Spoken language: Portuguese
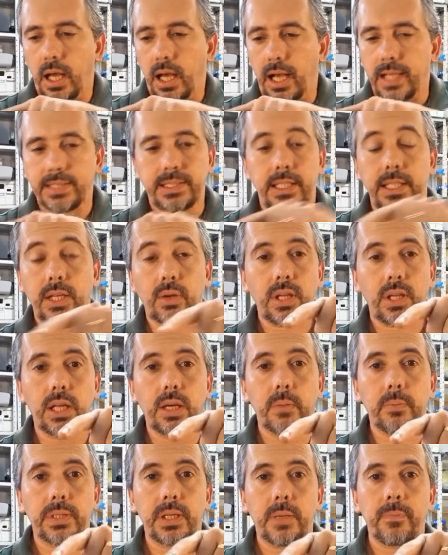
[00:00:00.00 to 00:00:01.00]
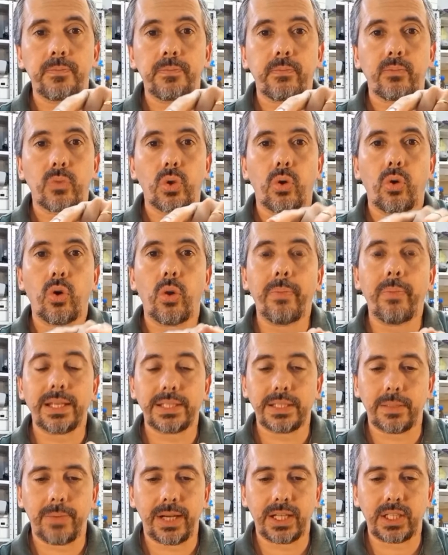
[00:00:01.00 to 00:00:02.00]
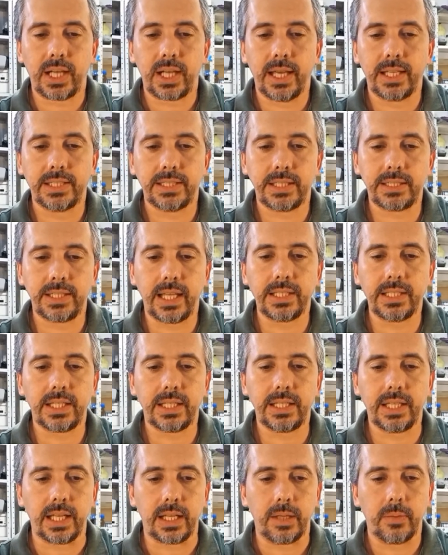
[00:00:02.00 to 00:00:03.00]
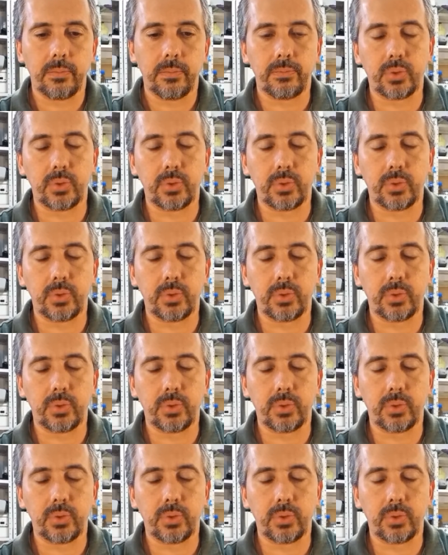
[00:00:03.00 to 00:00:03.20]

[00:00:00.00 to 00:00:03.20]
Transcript: Acendeu a lâmpada, começa a baixar a resistência dele,